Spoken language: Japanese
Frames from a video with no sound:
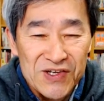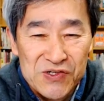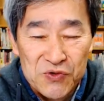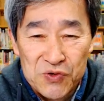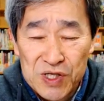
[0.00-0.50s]

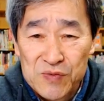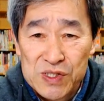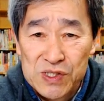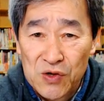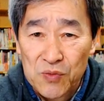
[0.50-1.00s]
その厳
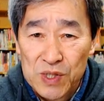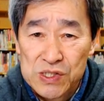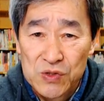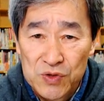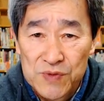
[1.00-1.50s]
しさを増
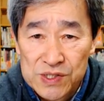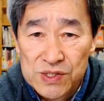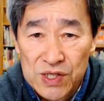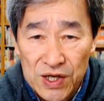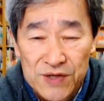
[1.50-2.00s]
しておりま
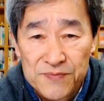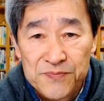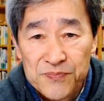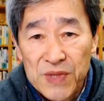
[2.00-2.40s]
す。はい。